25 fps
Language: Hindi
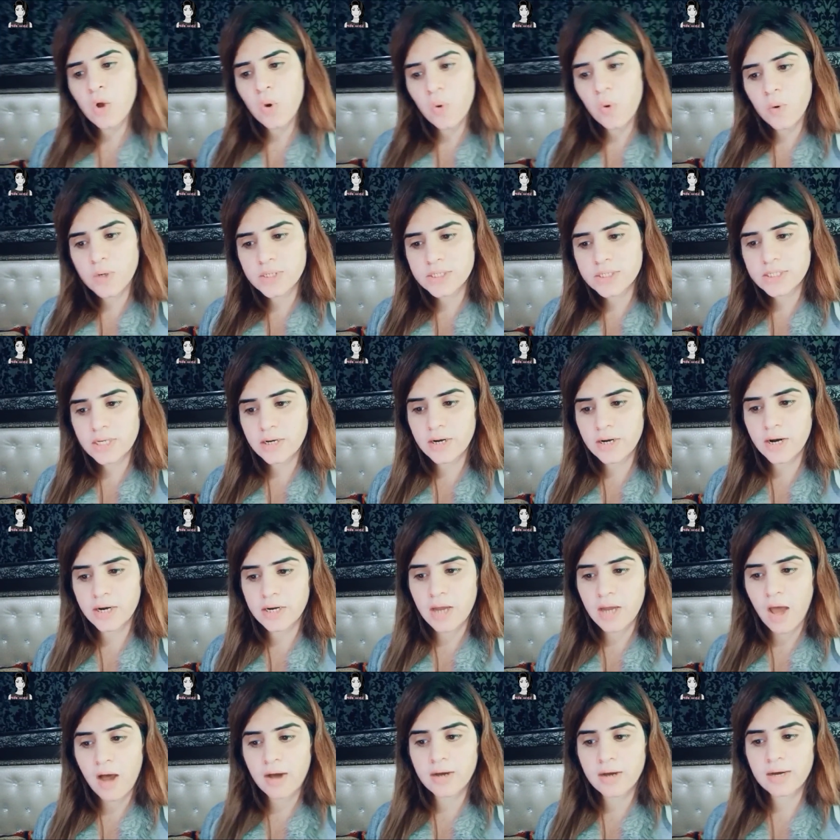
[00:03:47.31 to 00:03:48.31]
पोस्टर
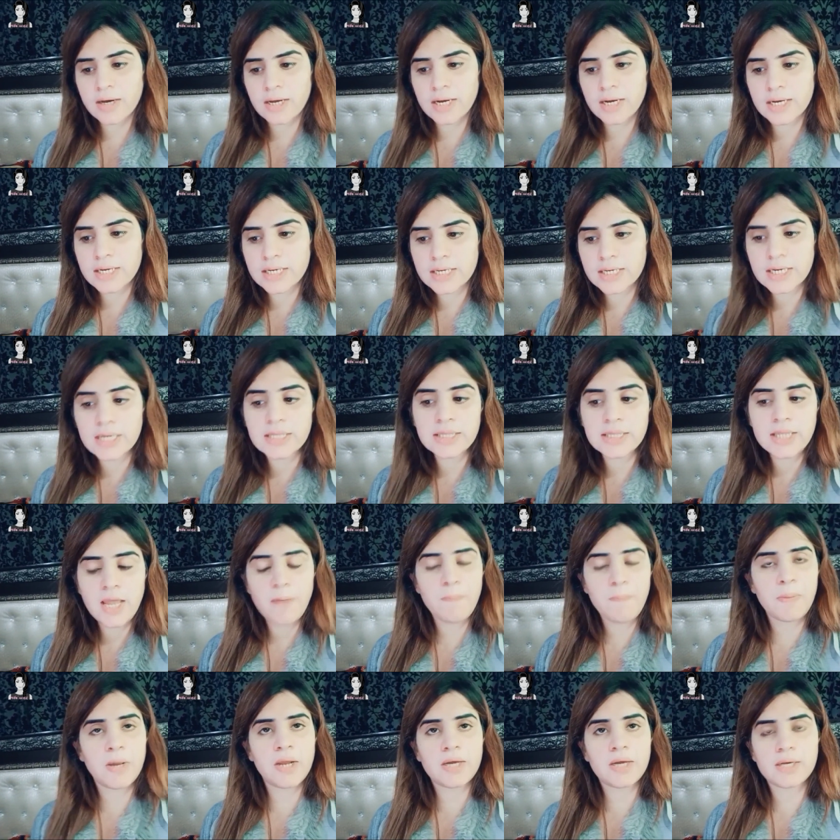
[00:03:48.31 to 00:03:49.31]
हटाकर कंधे
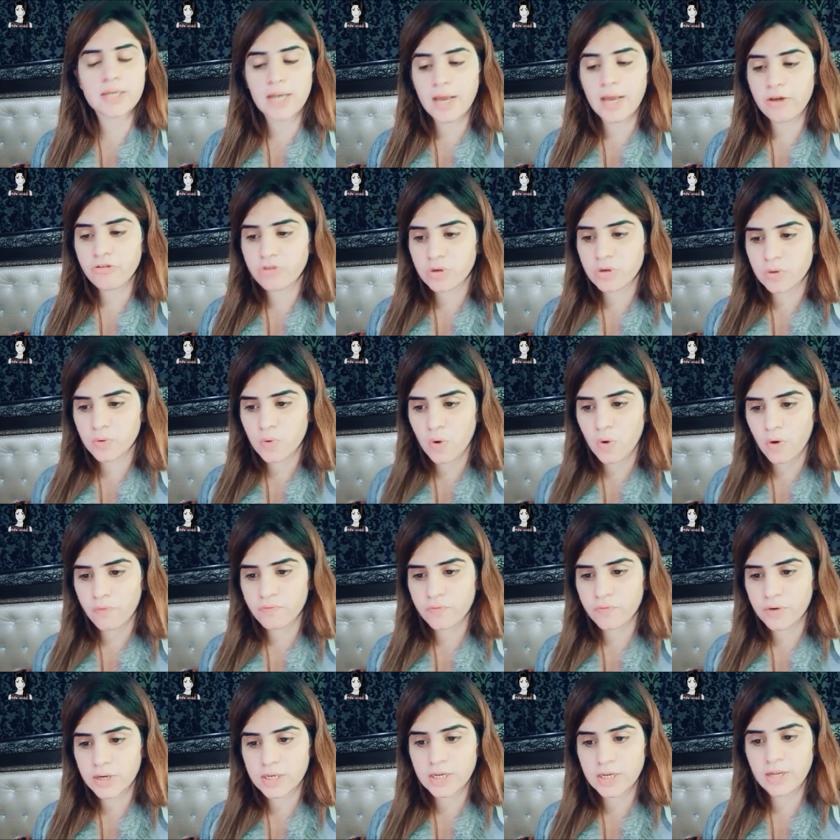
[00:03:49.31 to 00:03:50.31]
पर क्लैशन
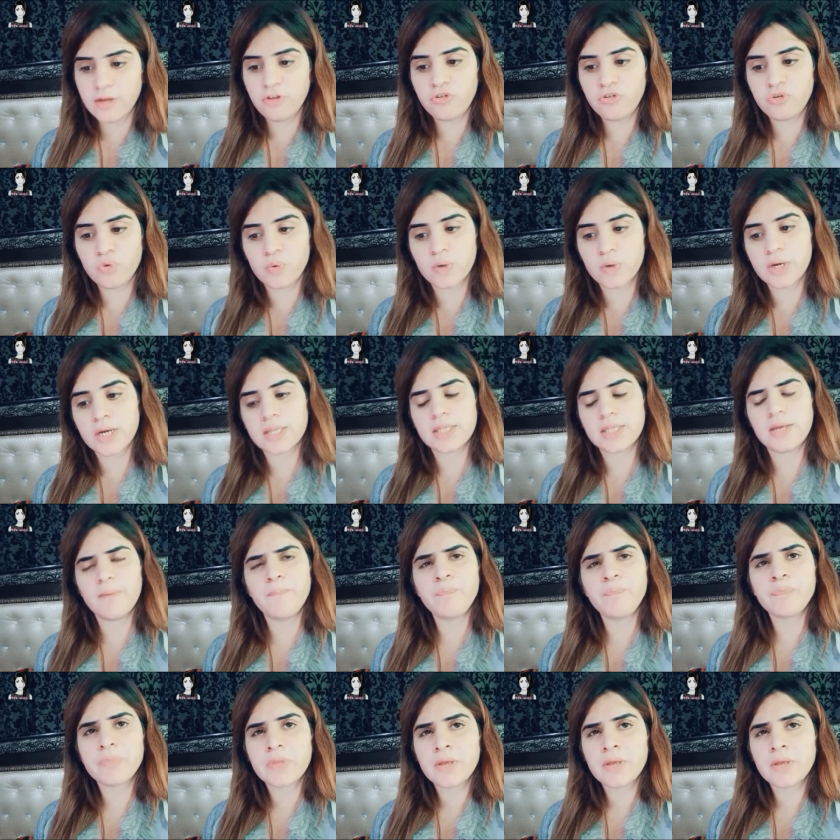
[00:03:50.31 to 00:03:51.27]
कॉफ रखनी शुरू कर दी